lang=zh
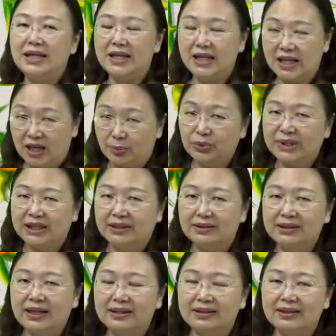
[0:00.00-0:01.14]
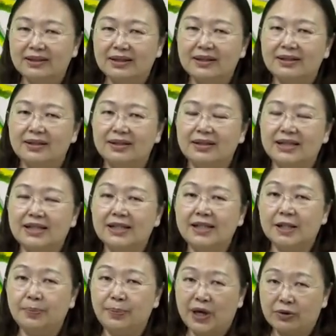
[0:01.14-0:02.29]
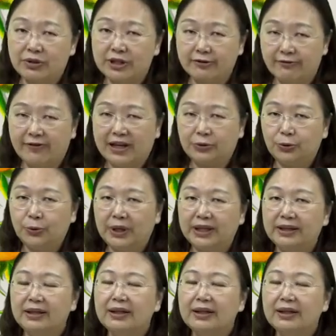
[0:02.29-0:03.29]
也不承认，甚至积极表示反对，